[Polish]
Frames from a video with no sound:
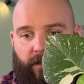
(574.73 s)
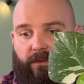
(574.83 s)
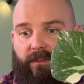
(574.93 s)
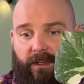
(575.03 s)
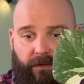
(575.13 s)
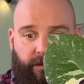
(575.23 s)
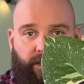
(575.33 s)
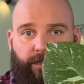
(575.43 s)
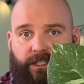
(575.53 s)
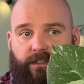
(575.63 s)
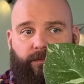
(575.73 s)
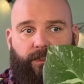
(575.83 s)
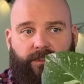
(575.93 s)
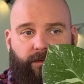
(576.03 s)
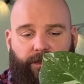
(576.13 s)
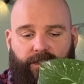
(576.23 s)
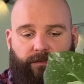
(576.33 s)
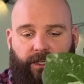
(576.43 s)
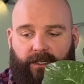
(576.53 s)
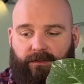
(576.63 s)
No nie wiem, zobaczymy,
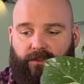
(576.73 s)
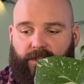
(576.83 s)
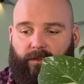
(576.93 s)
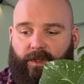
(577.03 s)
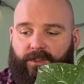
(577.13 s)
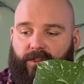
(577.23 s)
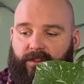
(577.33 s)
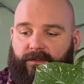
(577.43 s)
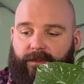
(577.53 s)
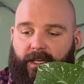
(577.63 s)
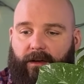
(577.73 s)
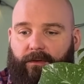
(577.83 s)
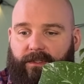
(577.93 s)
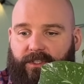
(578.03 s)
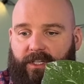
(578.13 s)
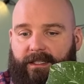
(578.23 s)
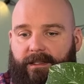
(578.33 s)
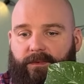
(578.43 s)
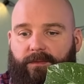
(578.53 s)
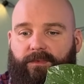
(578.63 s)
zobaczymy jak to się będzie rozwijało z
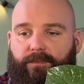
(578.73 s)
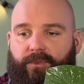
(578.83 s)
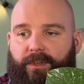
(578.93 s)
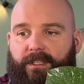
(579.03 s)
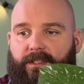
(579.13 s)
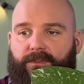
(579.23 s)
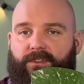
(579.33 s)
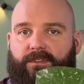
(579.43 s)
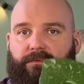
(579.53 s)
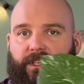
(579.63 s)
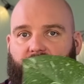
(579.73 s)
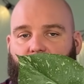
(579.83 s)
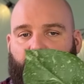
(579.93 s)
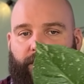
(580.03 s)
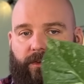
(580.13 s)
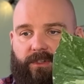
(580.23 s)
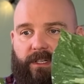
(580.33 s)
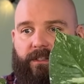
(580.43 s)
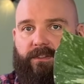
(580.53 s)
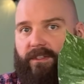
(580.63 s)
czasem, no bo póki co to są takie małe
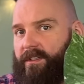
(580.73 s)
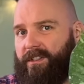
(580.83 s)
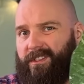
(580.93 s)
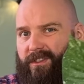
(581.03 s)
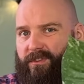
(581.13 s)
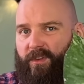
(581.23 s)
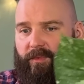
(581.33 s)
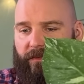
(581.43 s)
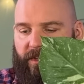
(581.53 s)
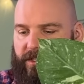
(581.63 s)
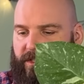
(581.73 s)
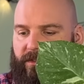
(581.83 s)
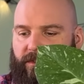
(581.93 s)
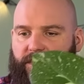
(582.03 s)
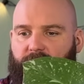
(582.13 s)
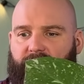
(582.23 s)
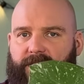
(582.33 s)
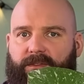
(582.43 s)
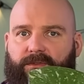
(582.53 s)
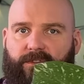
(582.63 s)
rośliny, że jeszcze ciężko powiedzieć, to też
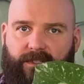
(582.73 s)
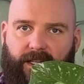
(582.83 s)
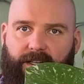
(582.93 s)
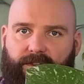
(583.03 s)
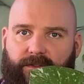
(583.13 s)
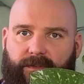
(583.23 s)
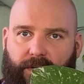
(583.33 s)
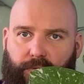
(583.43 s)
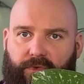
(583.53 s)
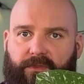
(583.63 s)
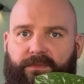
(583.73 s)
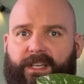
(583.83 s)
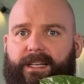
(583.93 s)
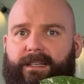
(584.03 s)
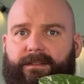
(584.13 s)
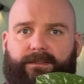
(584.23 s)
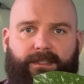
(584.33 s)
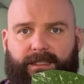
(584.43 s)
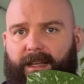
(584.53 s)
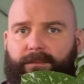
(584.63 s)
bardzo dużo zależy od warunków. Ja
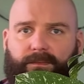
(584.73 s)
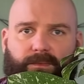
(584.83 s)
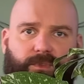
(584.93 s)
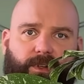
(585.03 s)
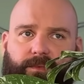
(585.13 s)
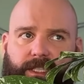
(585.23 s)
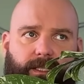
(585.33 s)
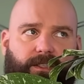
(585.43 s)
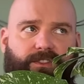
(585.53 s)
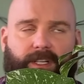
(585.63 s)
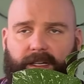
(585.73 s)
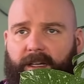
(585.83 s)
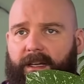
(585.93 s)
sam muszę przyznać, że